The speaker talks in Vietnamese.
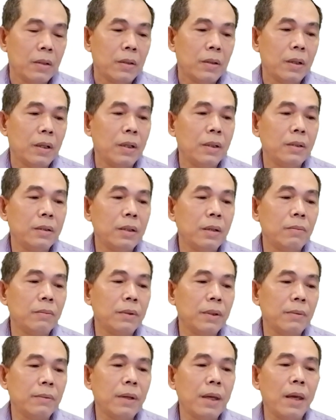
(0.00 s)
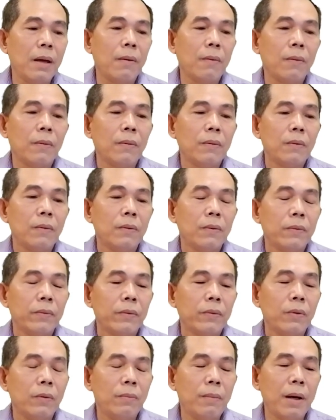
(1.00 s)
Rồi ứng dụng tiếp theo
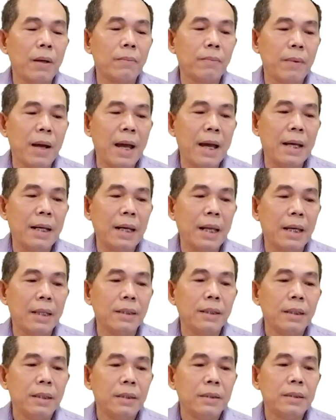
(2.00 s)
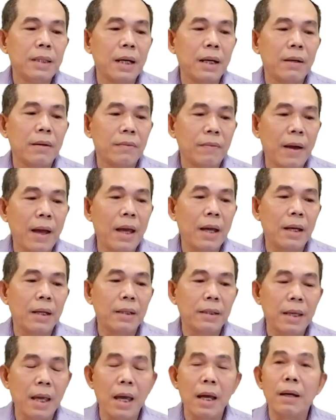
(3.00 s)
của mật mã là nhận vạn
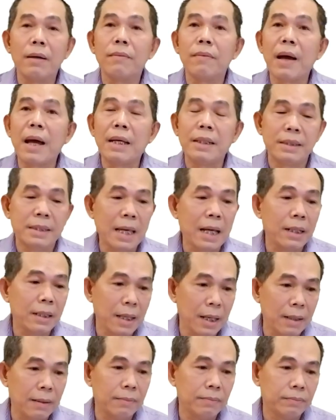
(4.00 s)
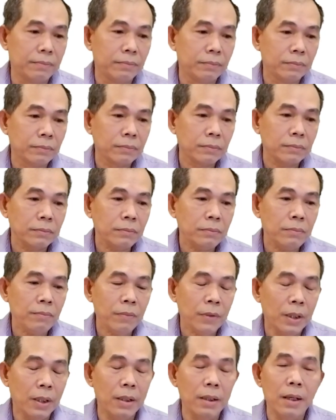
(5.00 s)
dạng và xác nhận.
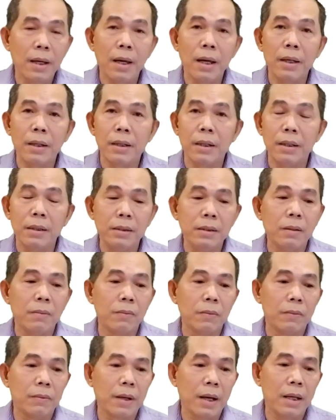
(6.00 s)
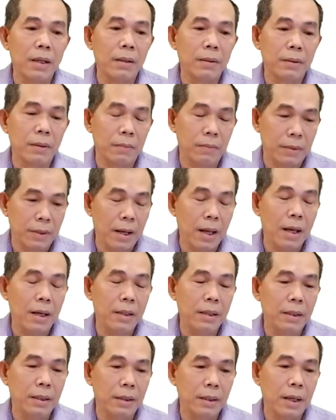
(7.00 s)
nên là hai cái ứng dụng cũng khá là rộng
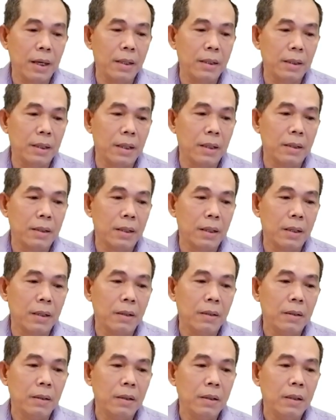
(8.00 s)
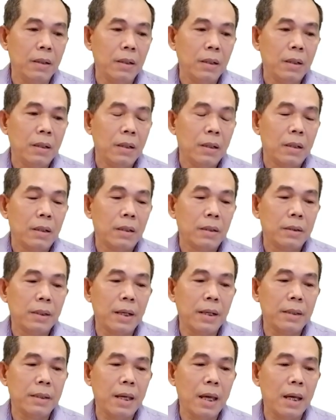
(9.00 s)
rãi hiện nay nha. Đó.
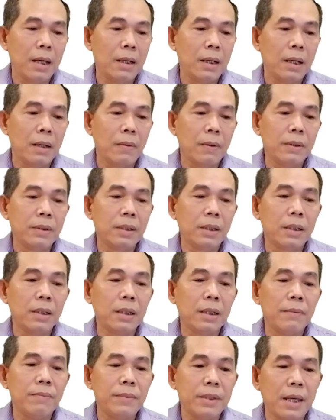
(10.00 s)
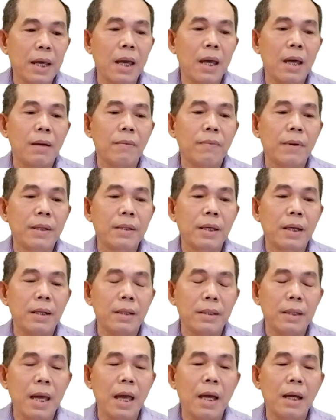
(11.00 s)
Nhận dạng là quá trình kiểm tra và
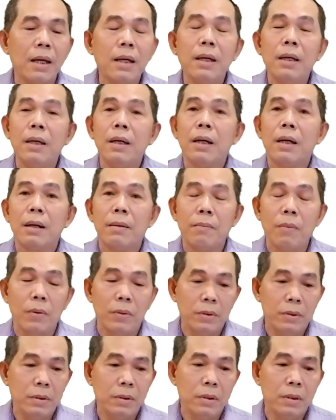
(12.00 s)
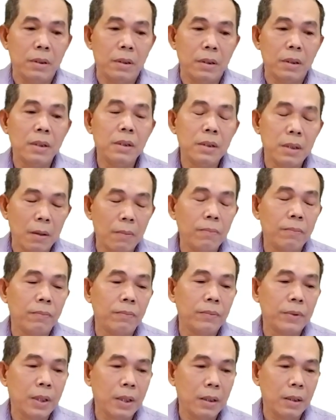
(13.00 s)
nhận dạng một ờ, người dùng
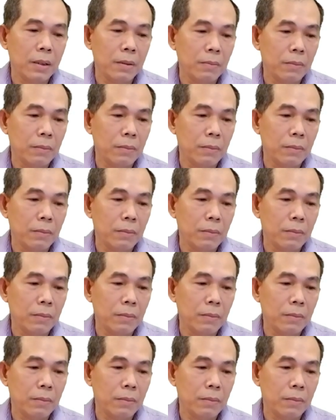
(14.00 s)
nhé.